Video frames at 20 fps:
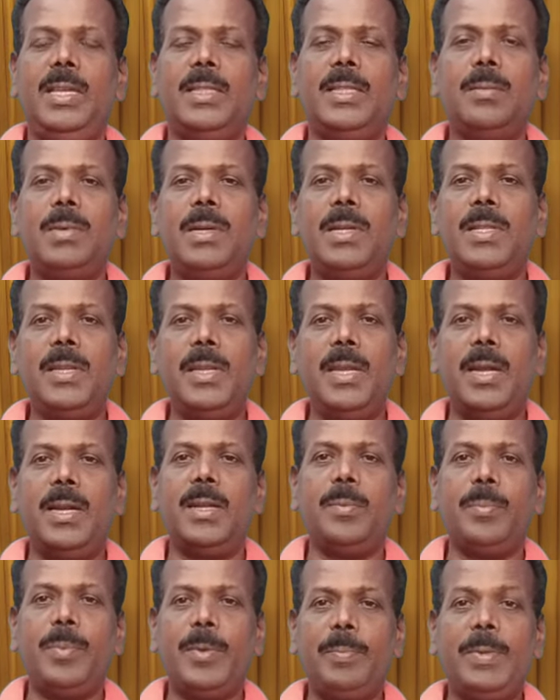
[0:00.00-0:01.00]
எந்த
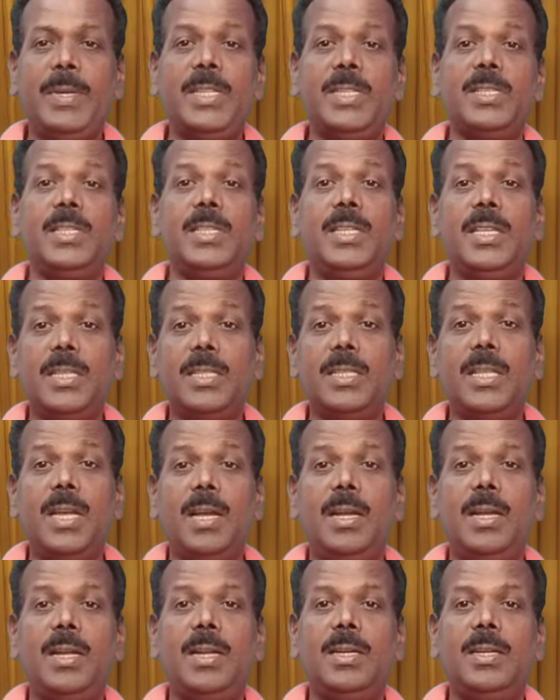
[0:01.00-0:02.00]
மாதிரியான ப்ரிப்பரேஷன்
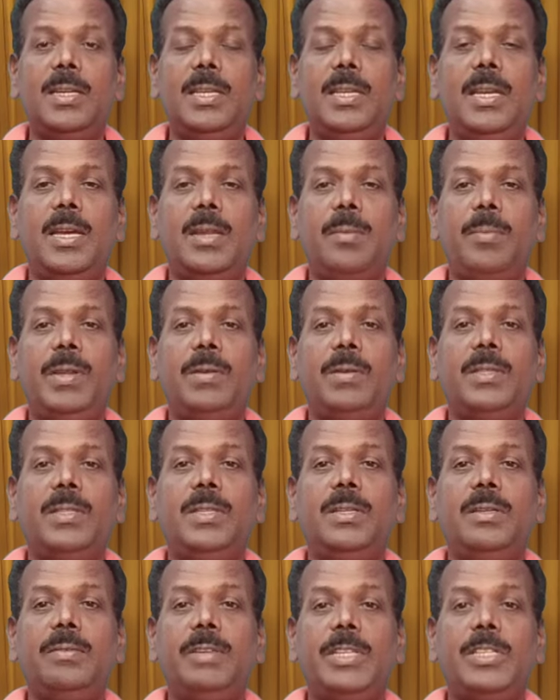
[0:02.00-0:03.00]
இருந்தால் டிஆர்பியில்
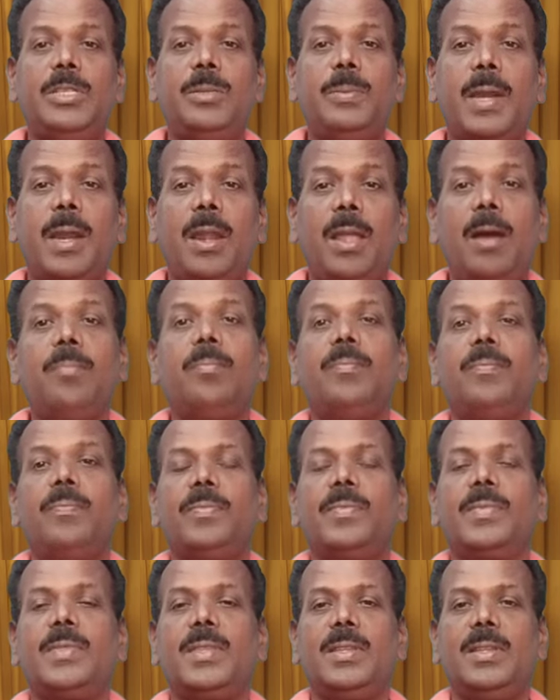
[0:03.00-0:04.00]
வந்து வெற்றி பெறலாம்
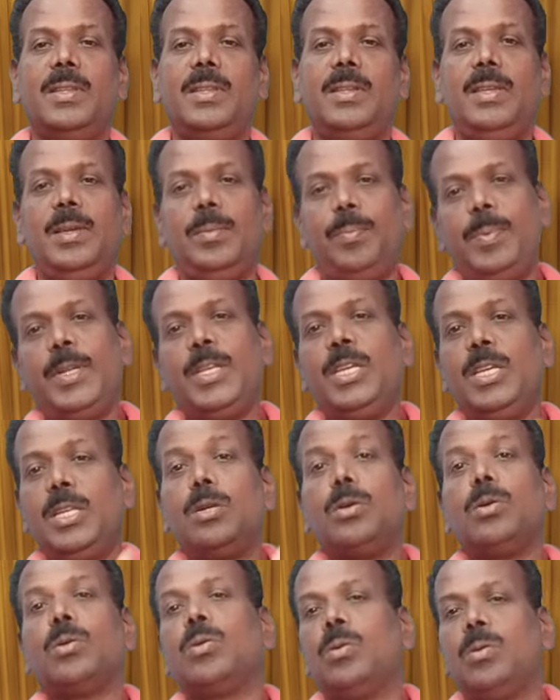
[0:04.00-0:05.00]
எப்படி
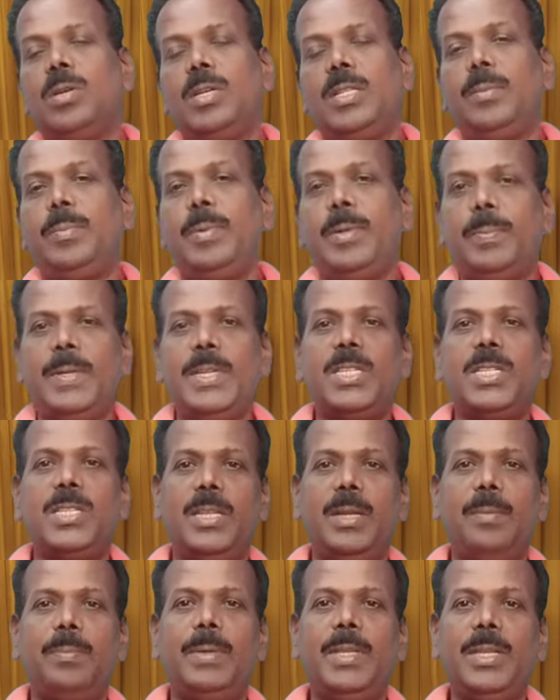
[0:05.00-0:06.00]
இருக்கணும் அந்த
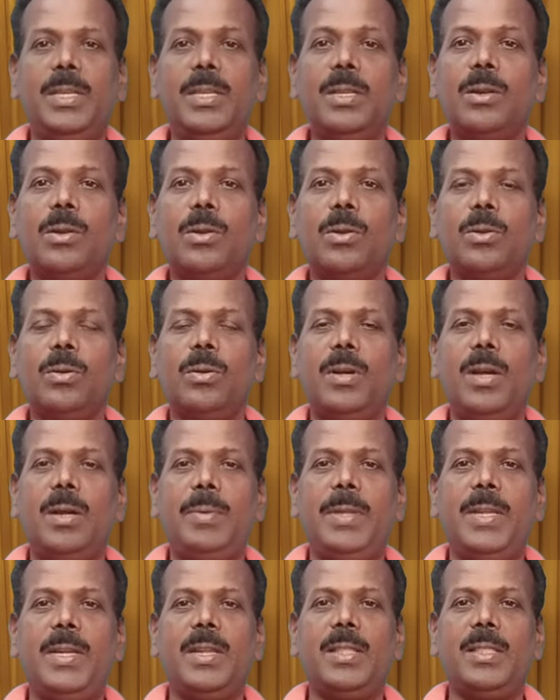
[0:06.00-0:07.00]
ப்ரிப்பரேஷன் எப்படி இருக்கணும்
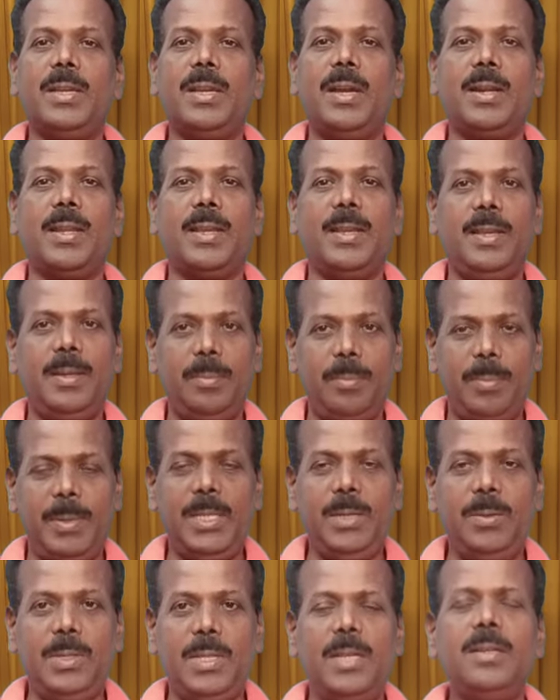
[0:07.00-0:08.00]
அப்படின்றதுக்கான
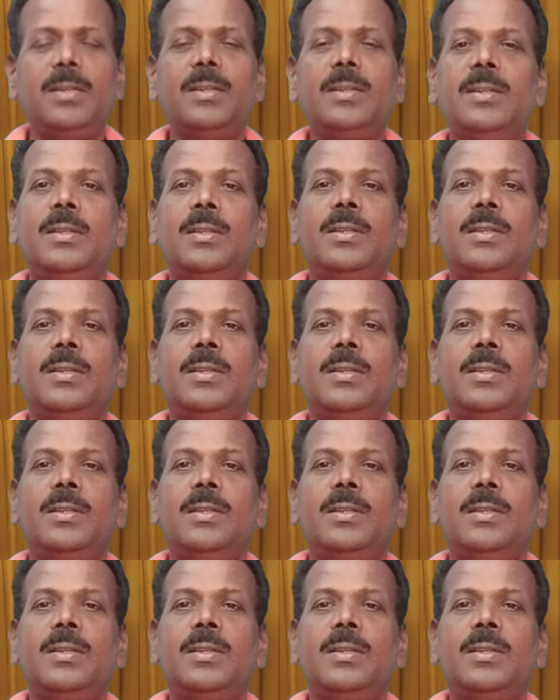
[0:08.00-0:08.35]
பதிவு தான்